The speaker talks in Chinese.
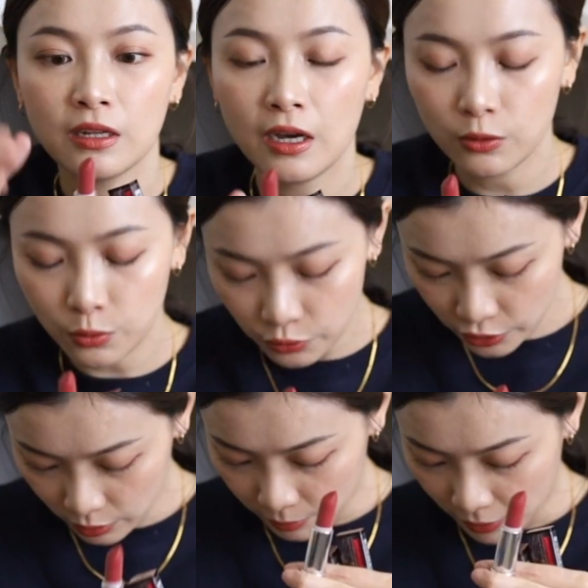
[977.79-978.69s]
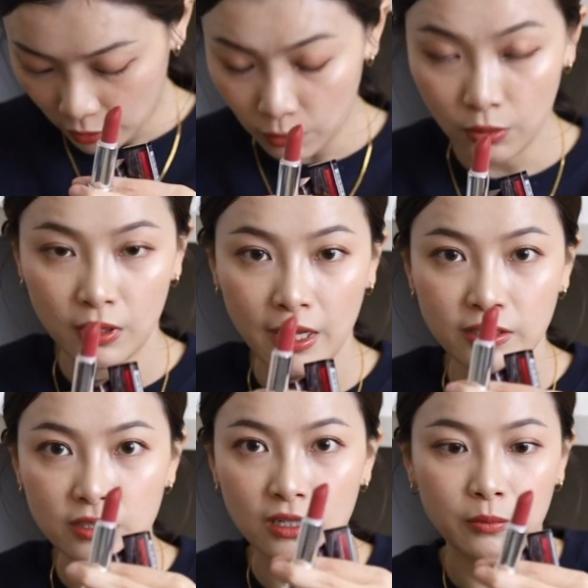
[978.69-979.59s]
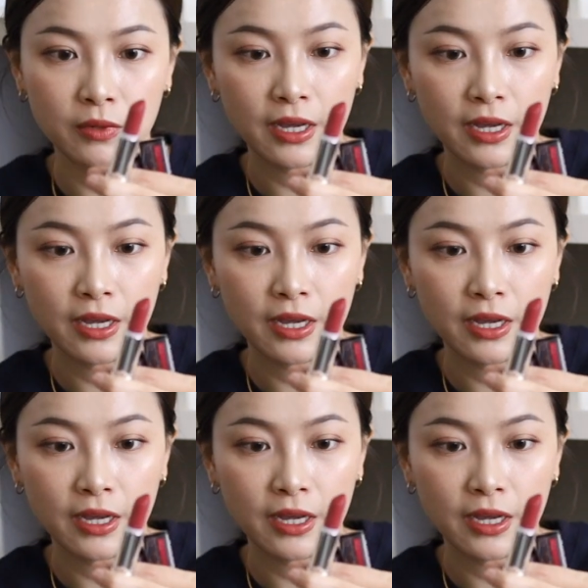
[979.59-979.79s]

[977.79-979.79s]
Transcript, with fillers: 了好多小毛哦，我拉近让你们